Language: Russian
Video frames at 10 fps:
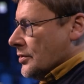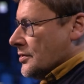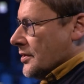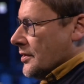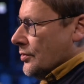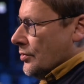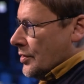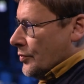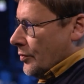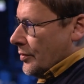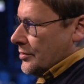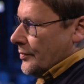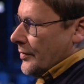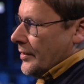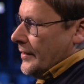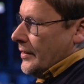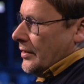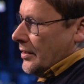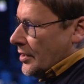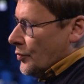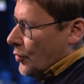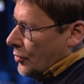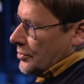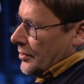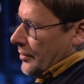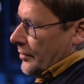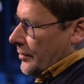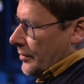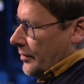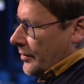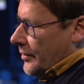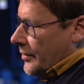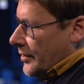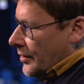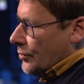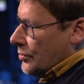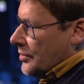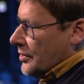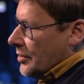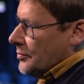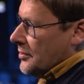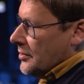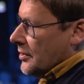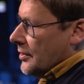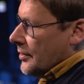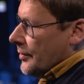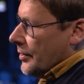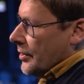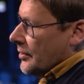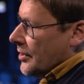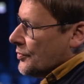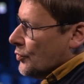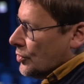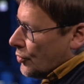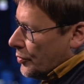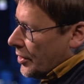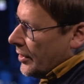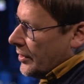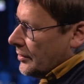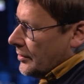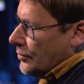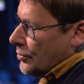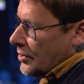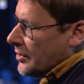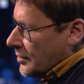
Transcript: это сказать другим образом. Нет мозга, э, нет души, нет психики. Э, наш мозг умирает, душа не